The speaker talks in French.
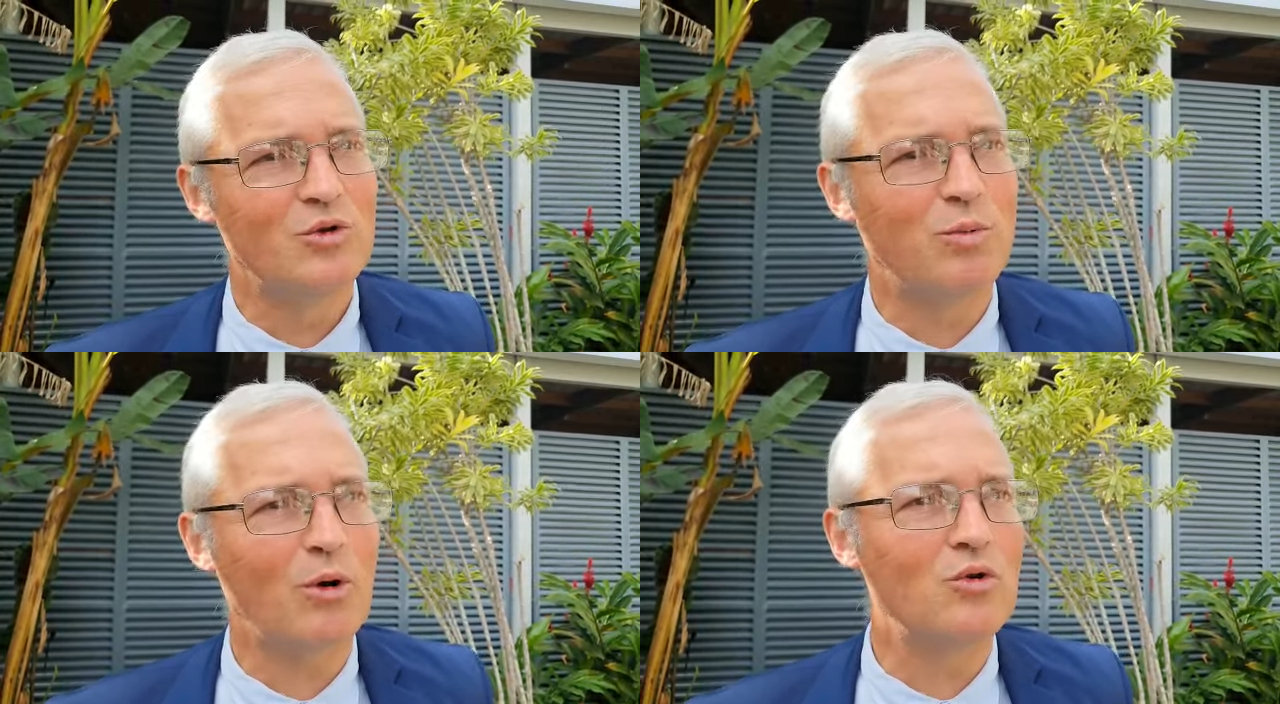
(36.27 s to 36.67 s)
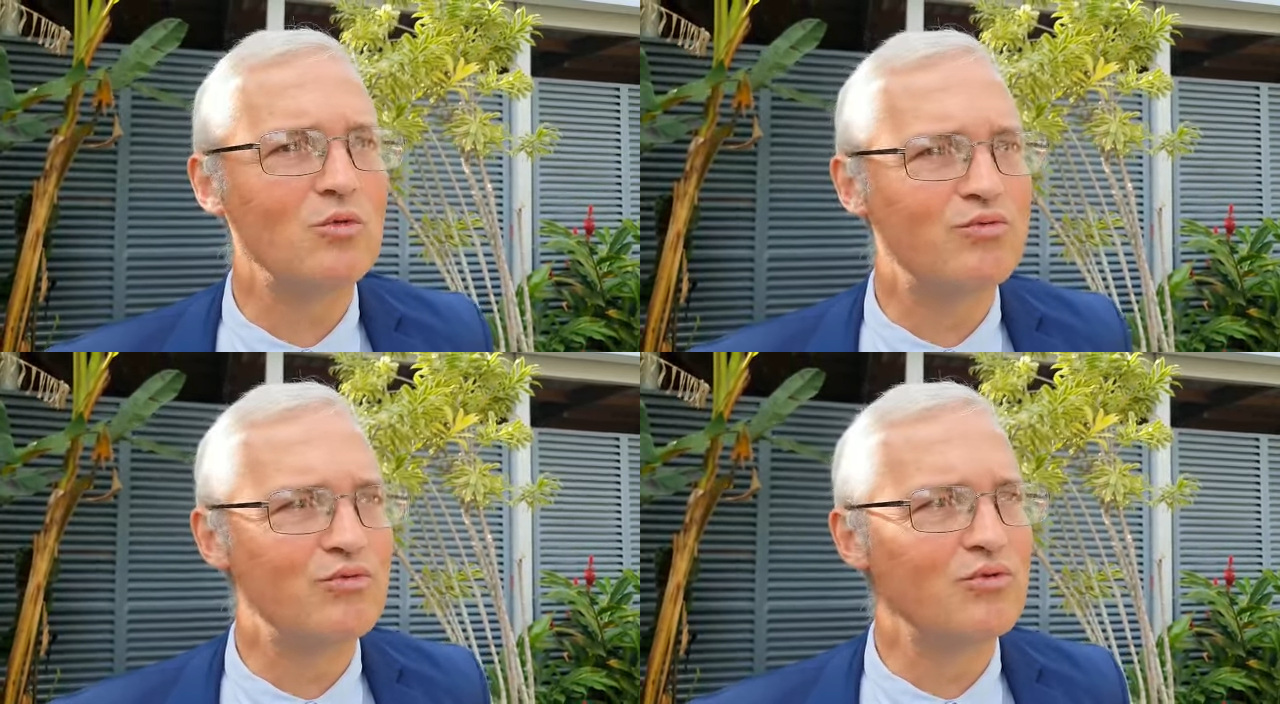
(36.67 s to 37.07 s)
de prendre le
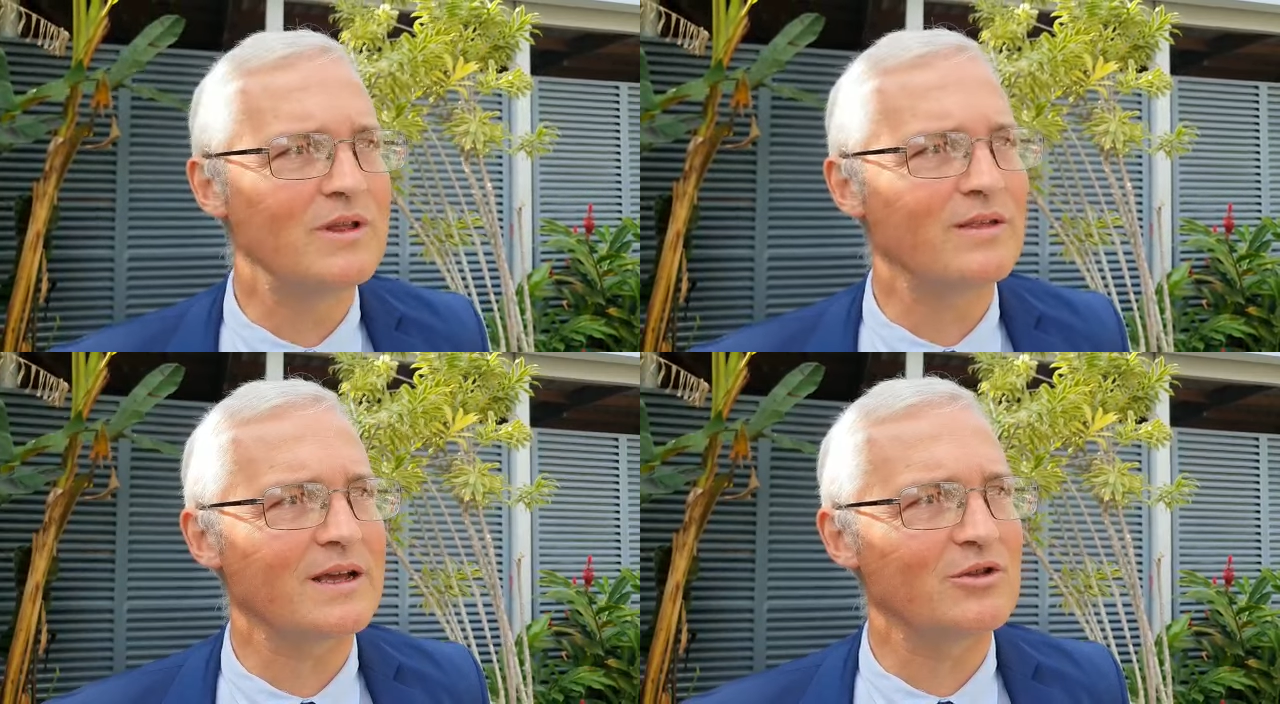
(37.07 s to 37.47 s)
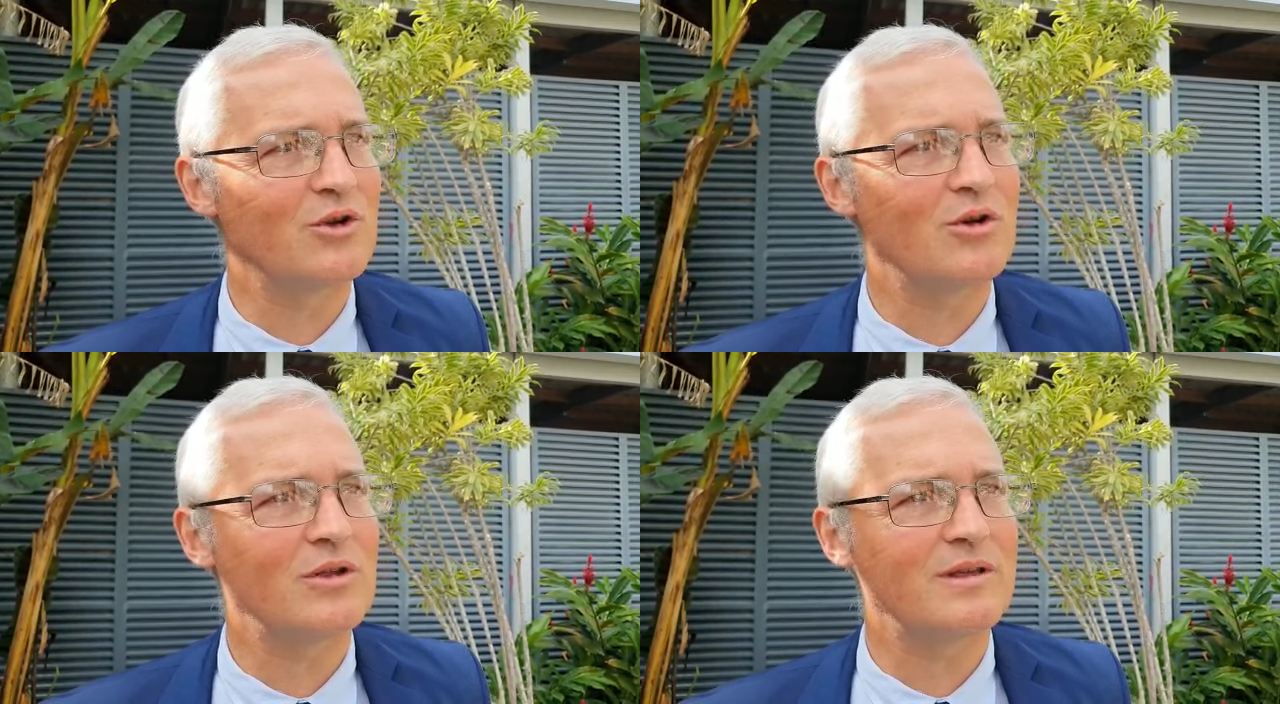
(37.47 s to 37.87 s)
pouls des
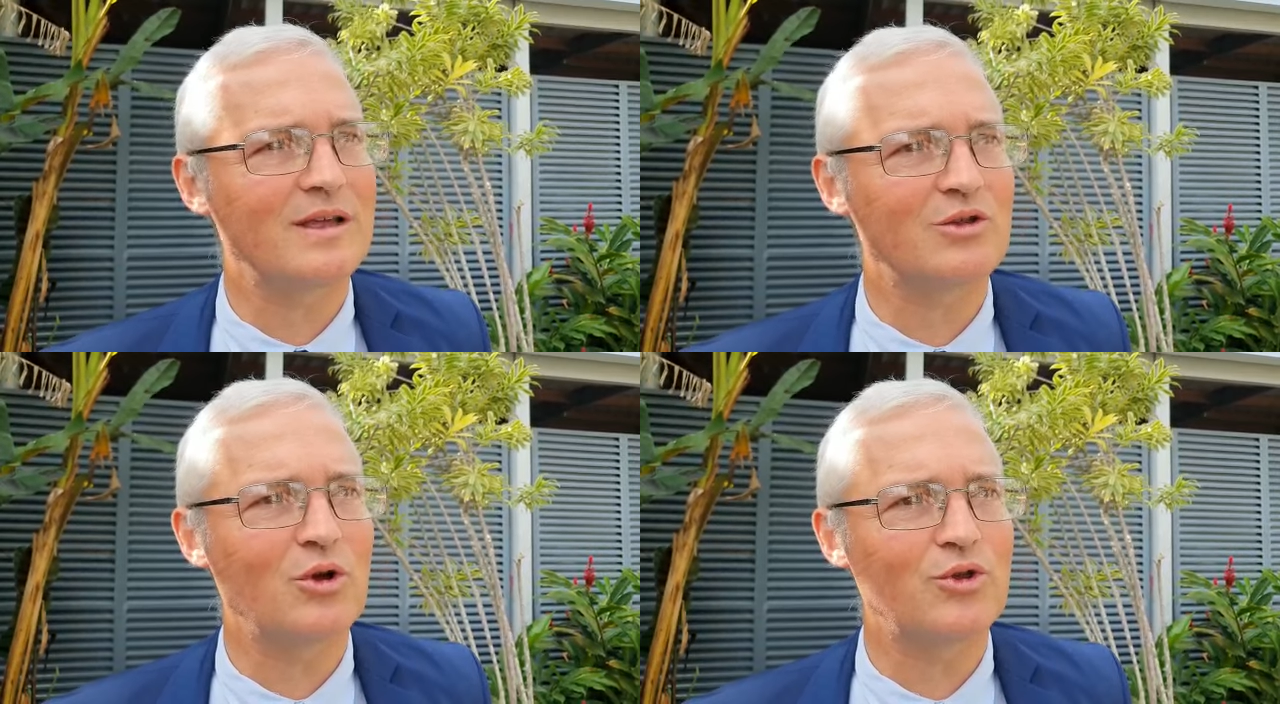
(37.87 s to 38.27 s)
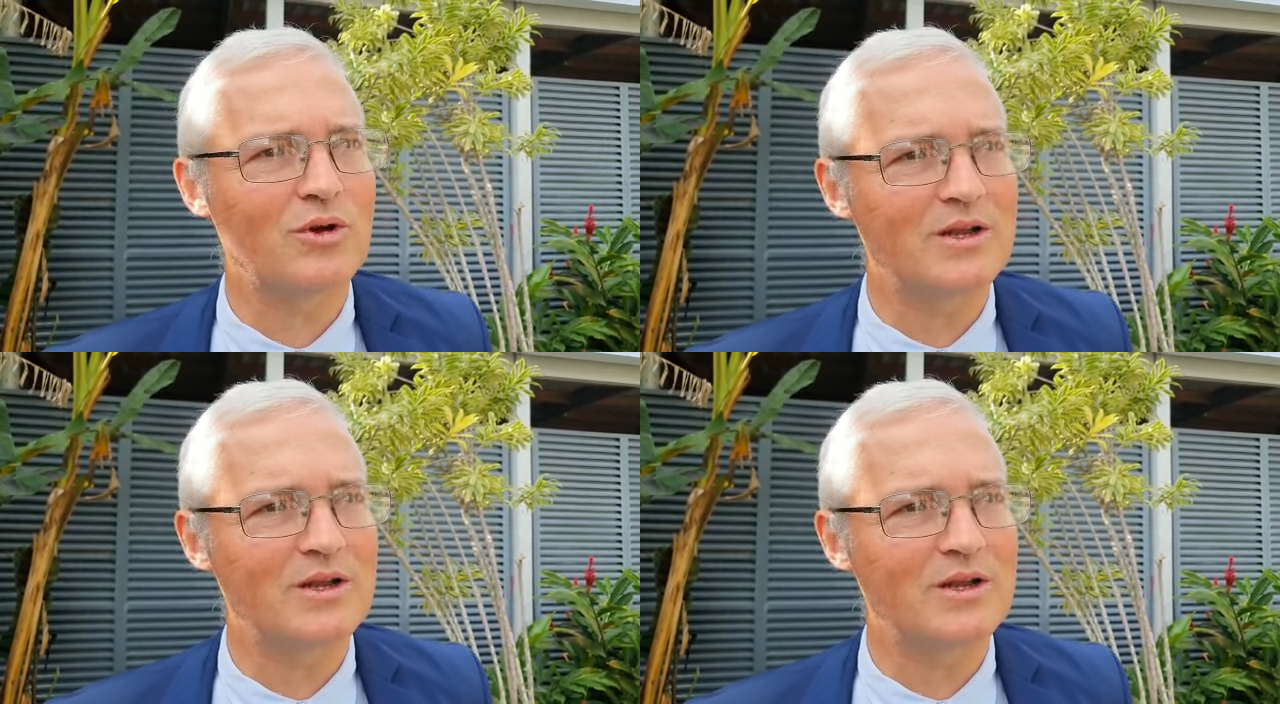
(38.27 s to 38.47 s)
acteurs, des acteurs dans